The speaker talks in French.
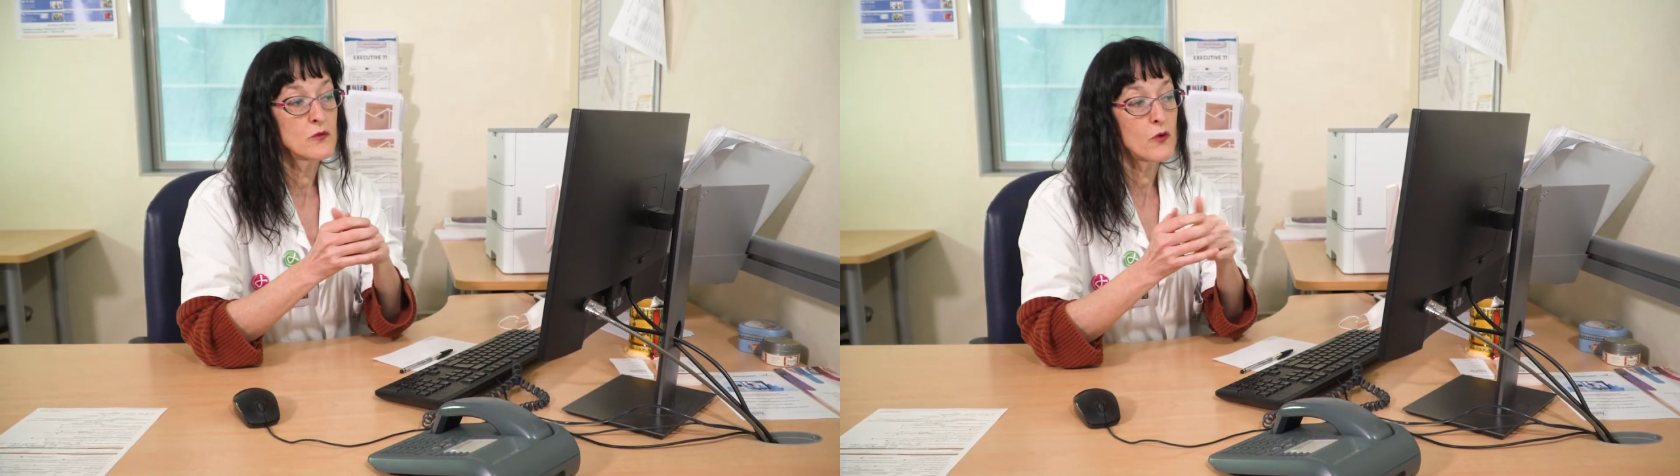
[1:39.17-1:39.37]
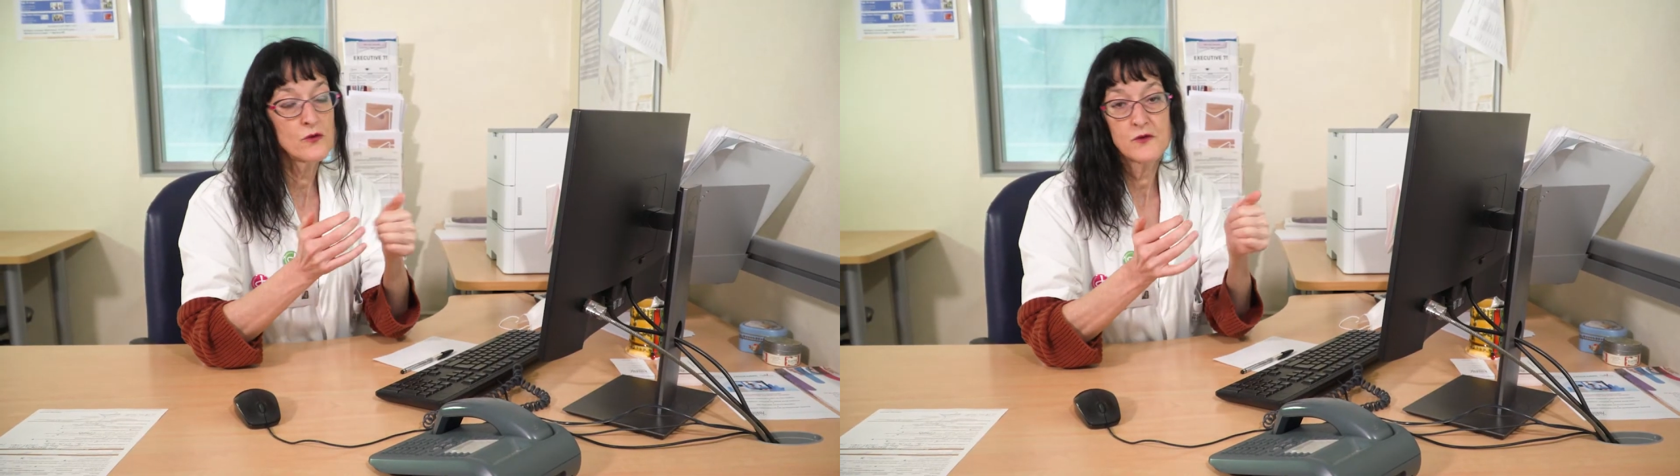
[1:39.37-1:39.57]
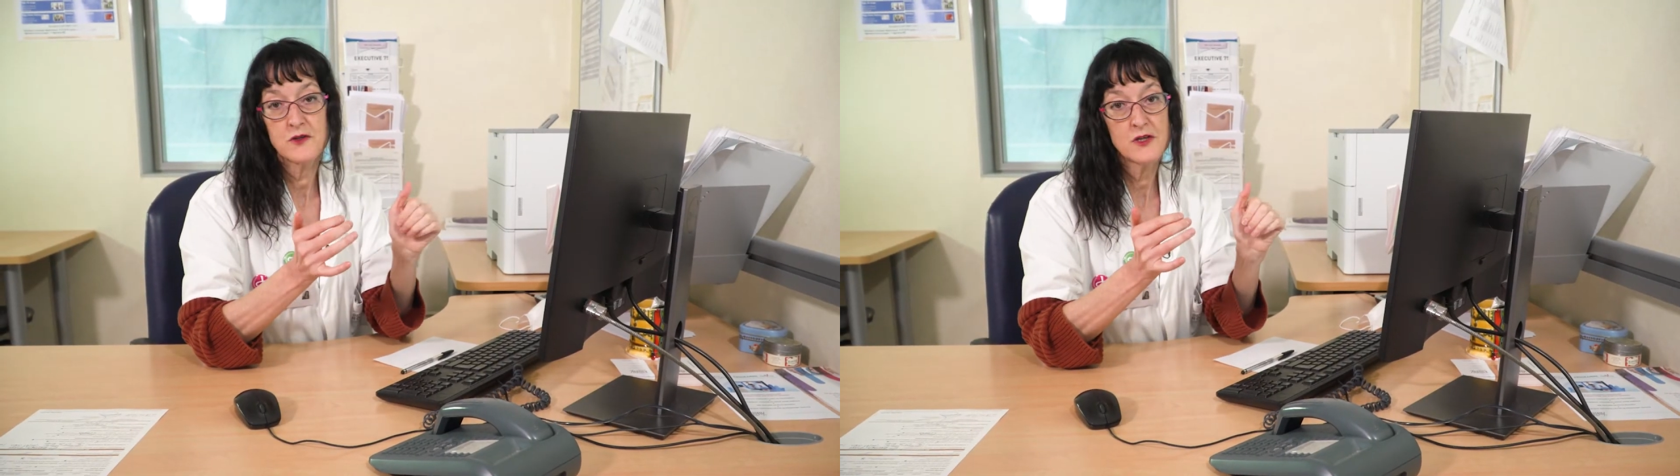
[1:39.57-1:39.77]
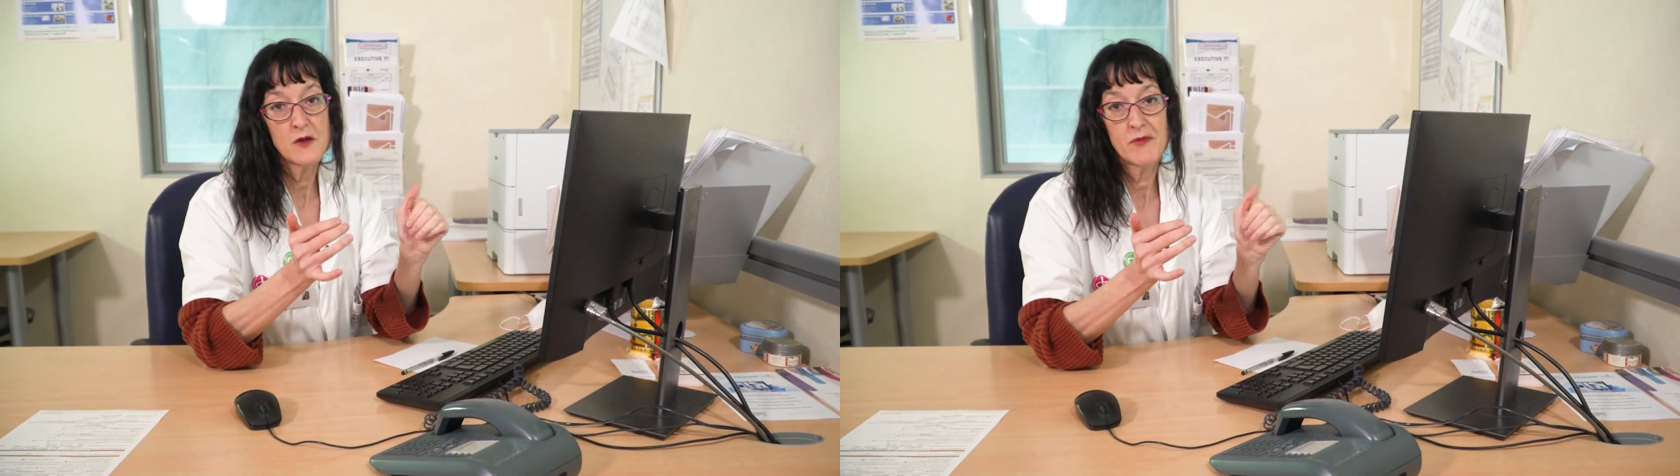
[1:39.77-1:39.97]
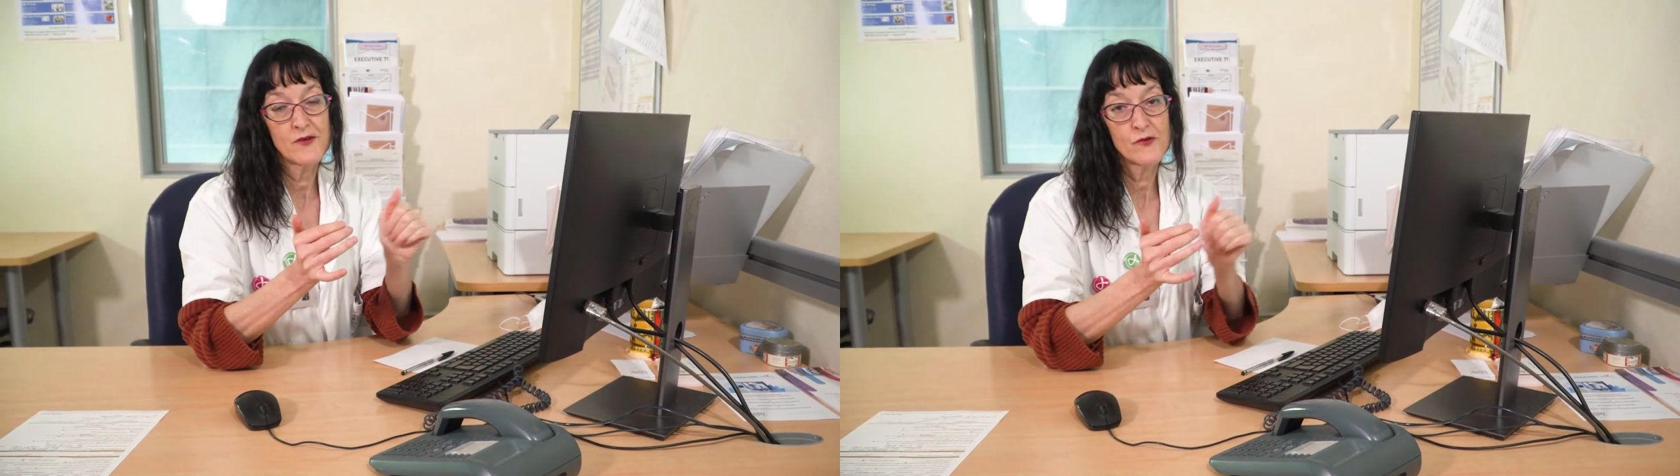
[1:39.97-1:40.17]
protéger
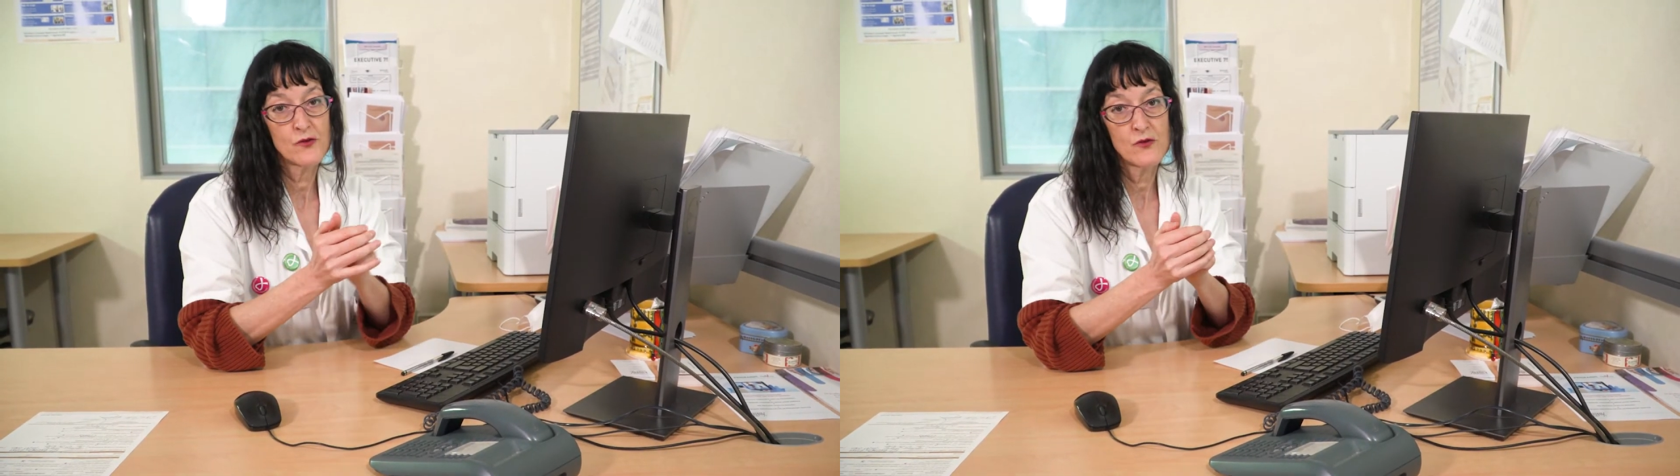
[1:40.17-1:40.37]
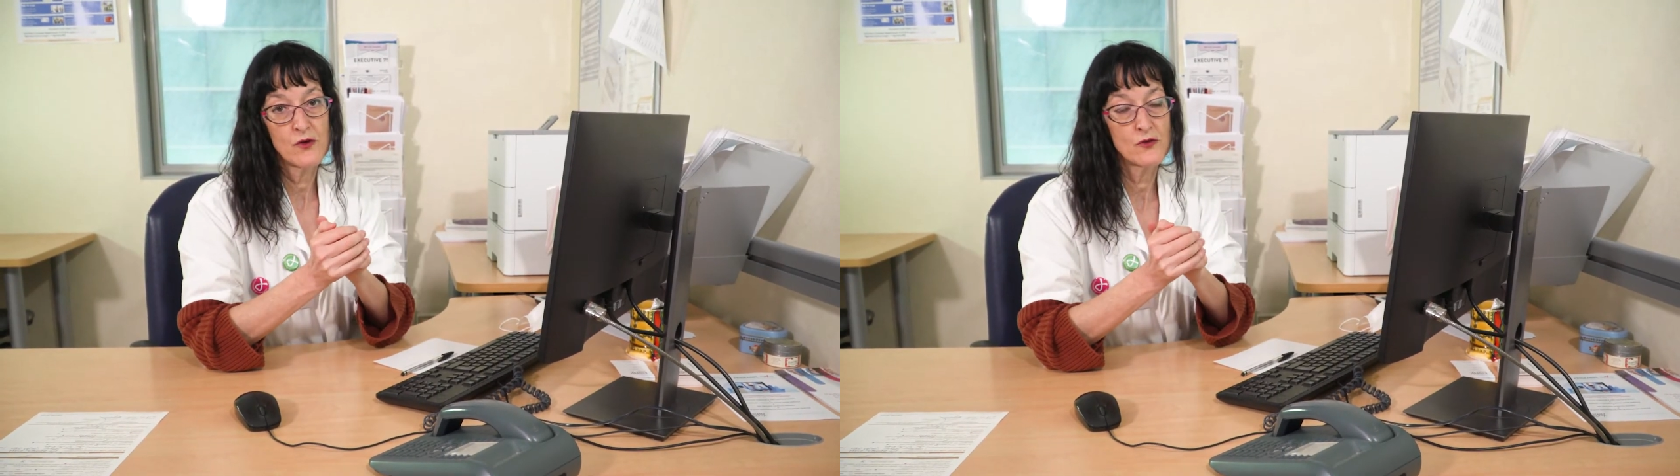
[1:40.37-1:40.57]
les patients